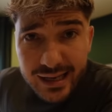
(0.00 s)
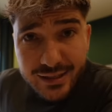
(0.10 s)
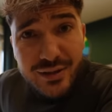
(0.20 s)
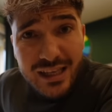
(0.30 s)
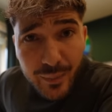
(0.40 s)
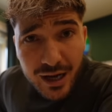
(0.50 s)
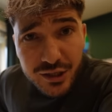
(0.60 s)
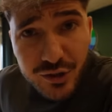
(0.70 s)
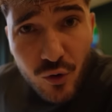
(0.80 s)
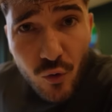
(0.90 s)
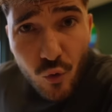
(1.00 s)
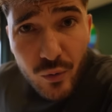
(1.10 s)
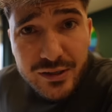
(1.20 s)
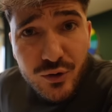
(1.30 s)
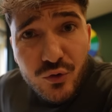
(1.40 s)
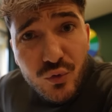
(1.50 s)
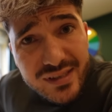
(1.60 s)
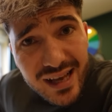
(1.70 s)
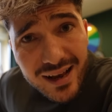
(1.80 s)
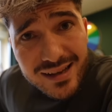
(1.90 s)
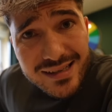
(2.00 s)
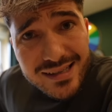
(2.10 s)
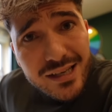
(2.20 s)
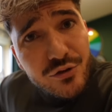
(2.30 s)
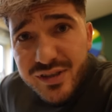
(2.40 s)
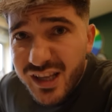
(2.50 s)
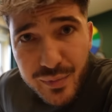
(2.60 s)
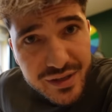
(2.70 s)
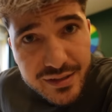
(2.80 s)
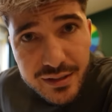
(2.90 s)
est-ce que ça marche ou est-ce que tout ça c'est juste des mythes